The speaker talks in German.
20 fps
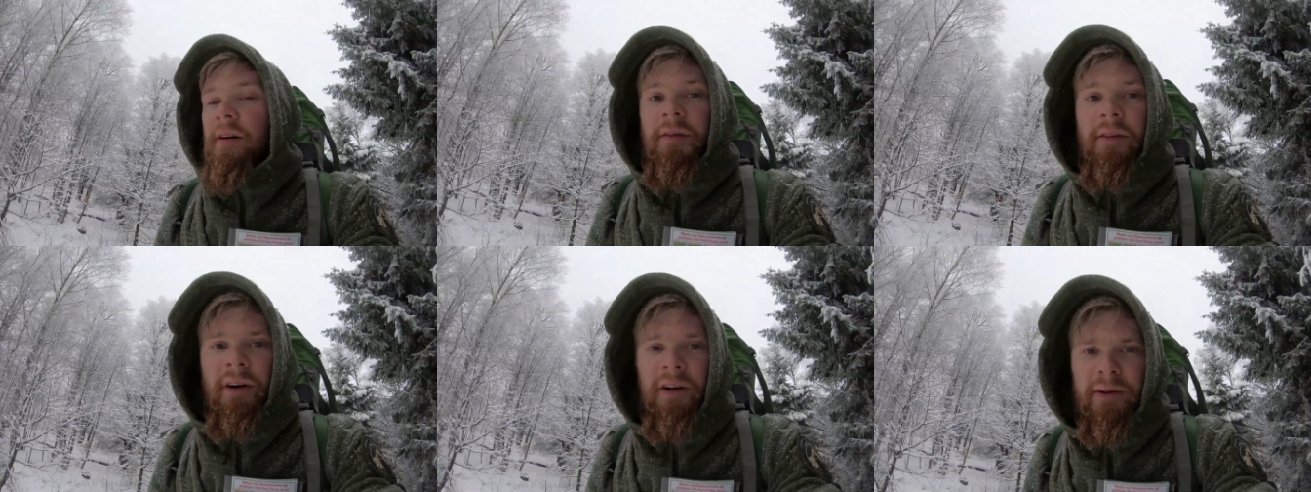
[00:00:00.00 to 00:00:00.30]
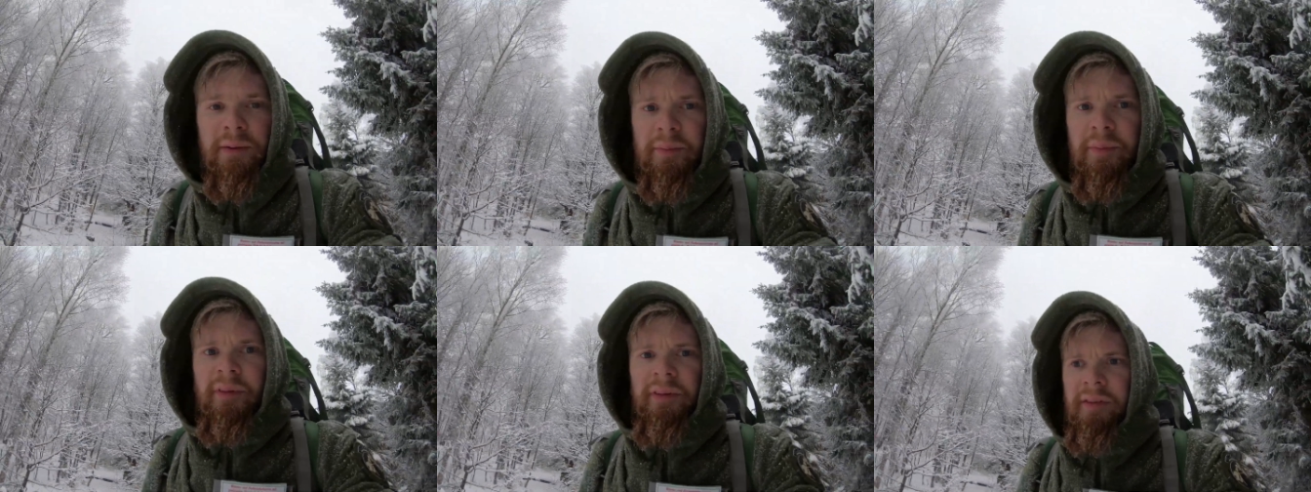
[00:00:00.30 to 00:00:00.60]
War
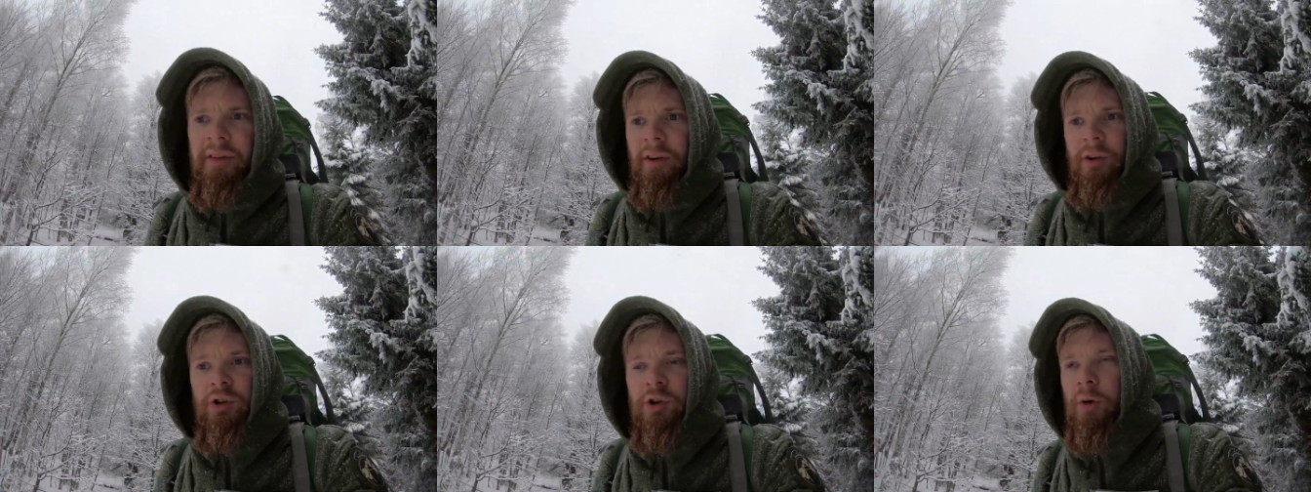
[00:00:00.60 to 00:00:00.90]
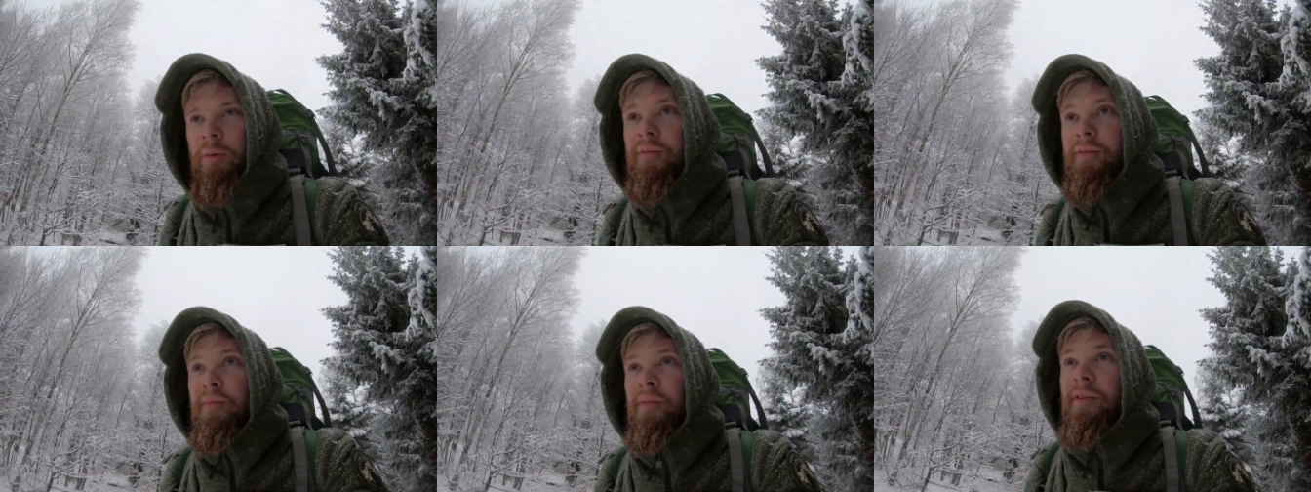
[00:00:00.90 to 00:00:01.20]
ich ein bisschen
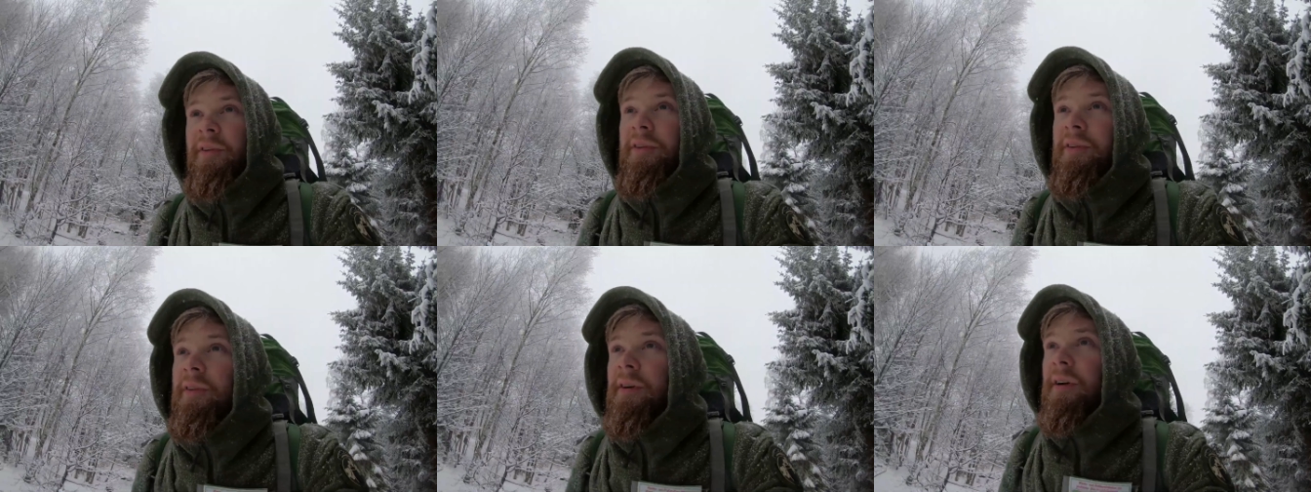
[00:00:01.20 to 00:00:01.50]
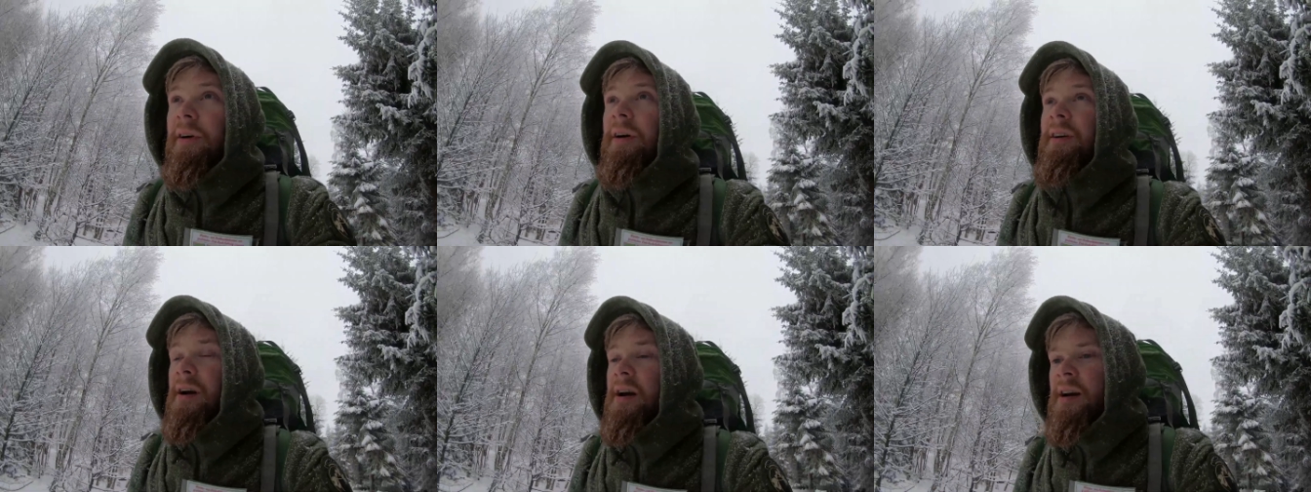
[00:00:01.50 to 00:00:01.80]
erschöpft, muss ich
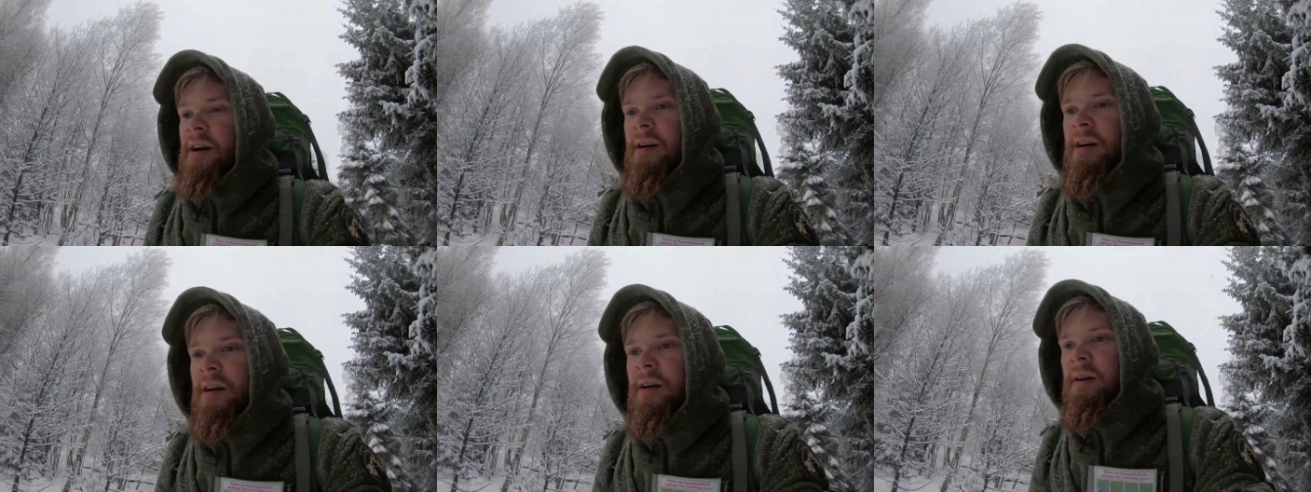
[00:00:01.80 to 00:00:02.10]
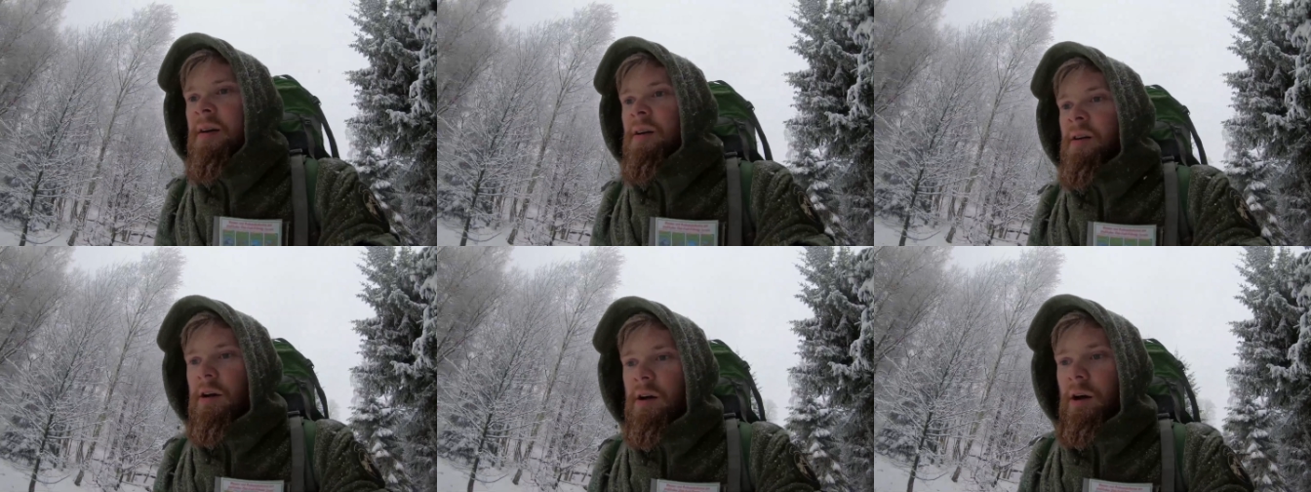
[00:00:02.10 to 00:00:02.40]
sagen.
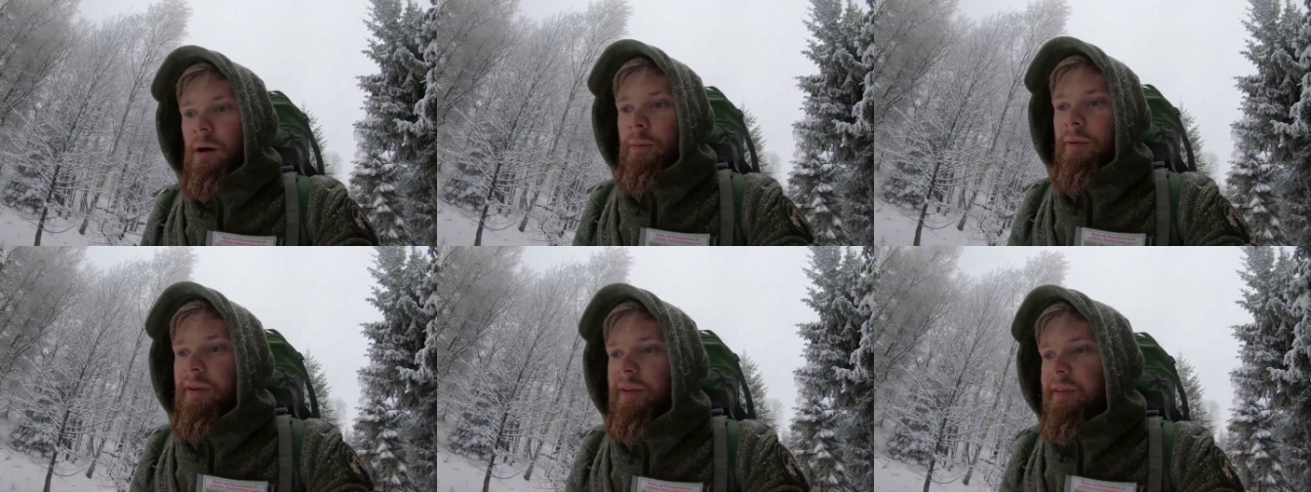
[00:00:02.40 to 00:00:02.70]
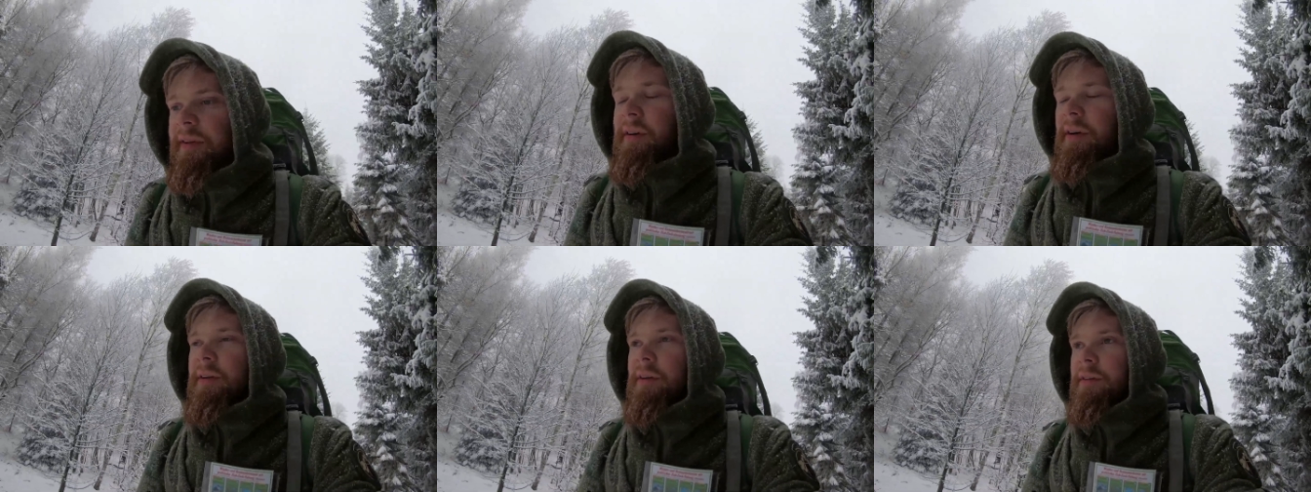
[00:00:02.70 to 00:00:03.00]
Aber
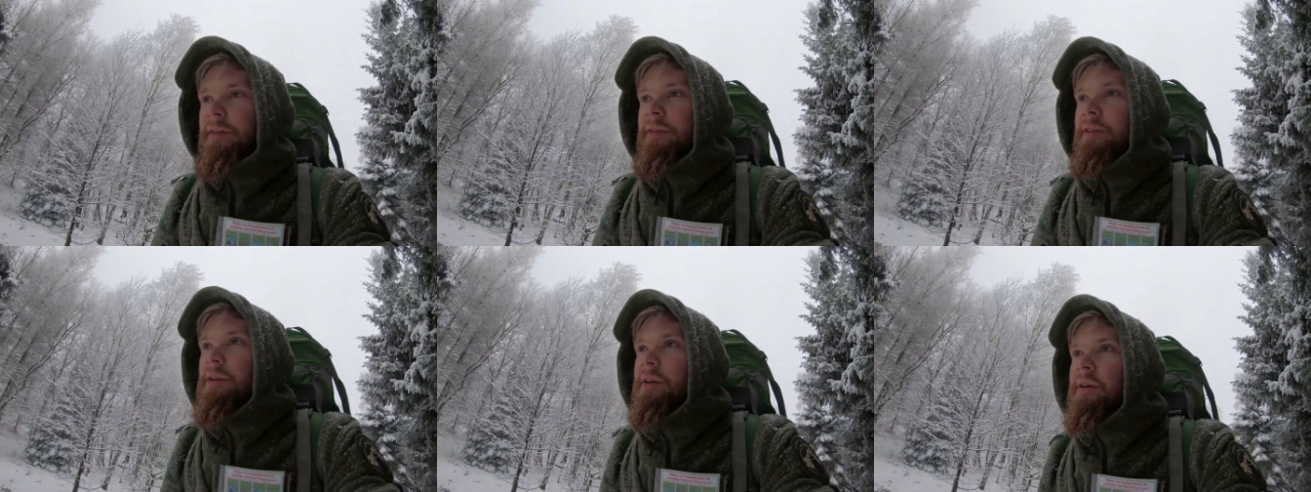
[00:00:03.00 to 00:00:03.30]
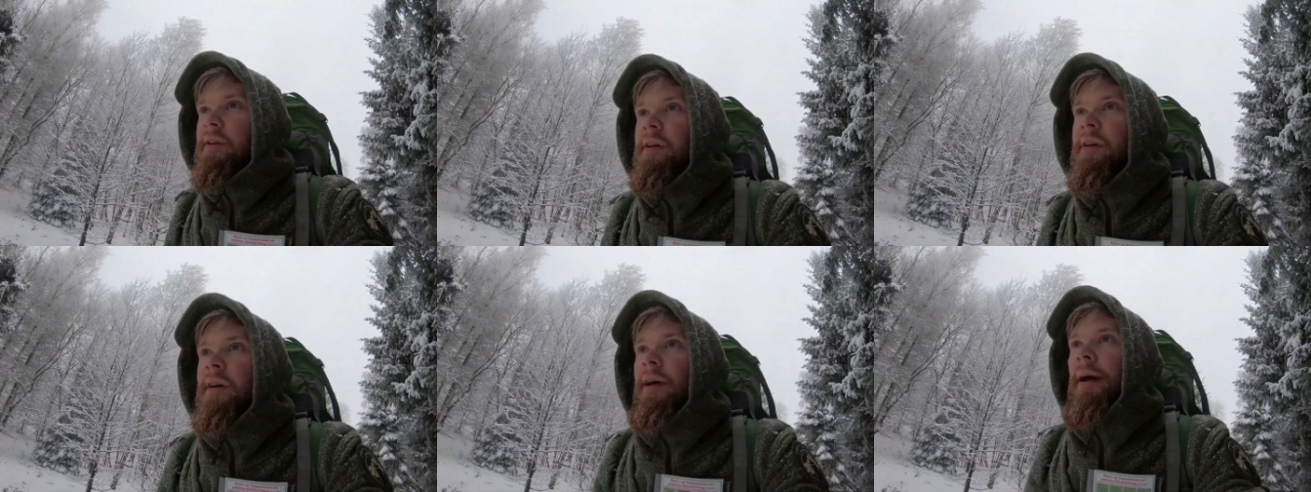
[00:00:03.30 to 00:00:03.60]
jetzt kann ich
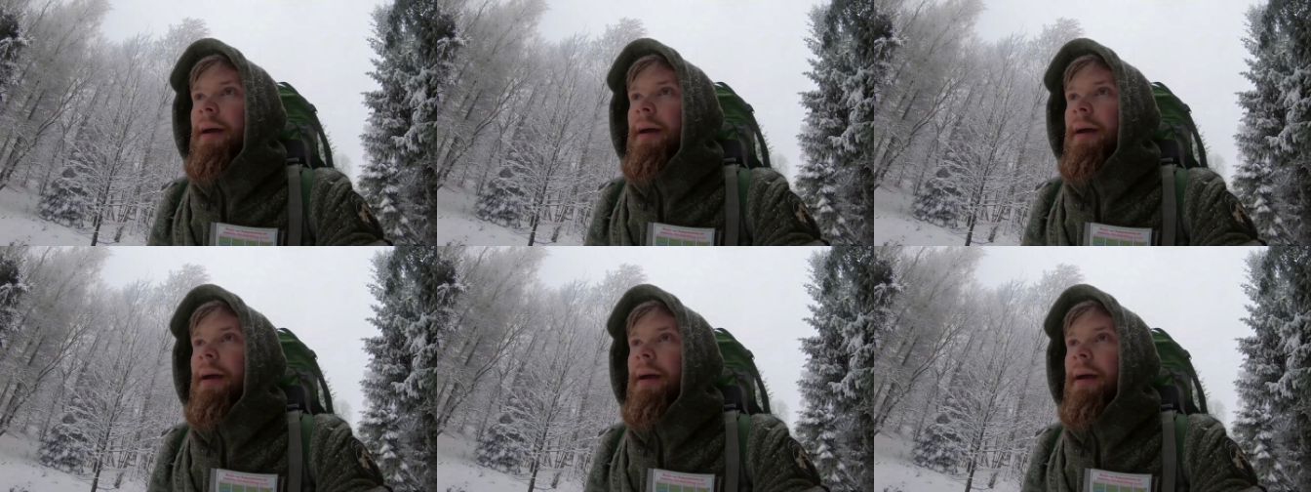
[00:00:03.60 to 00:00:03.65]
wieder